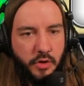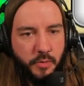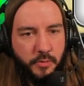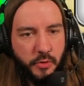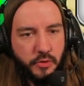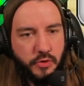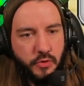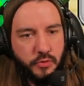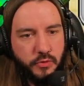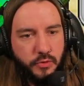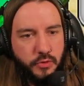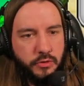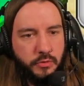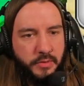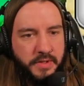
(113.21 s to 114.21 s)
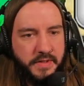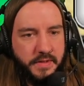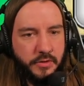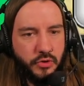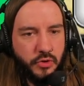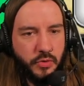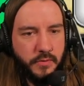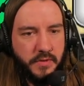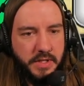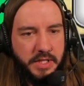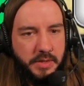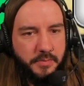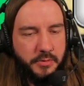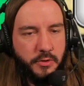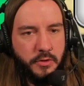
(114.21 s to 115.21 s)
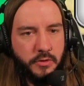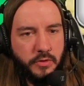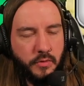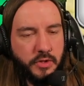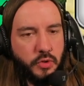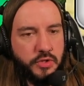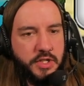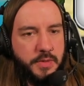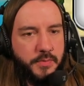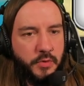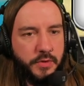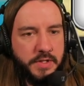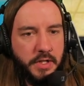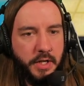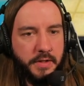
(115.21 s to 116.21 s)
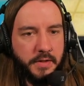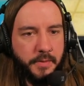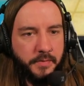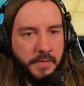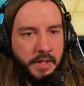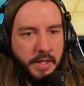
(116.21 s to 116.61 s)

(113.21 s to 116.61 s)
le Ponchio tout de suite, je vais hypnose, on va tenter d'hypnose direct. Hein.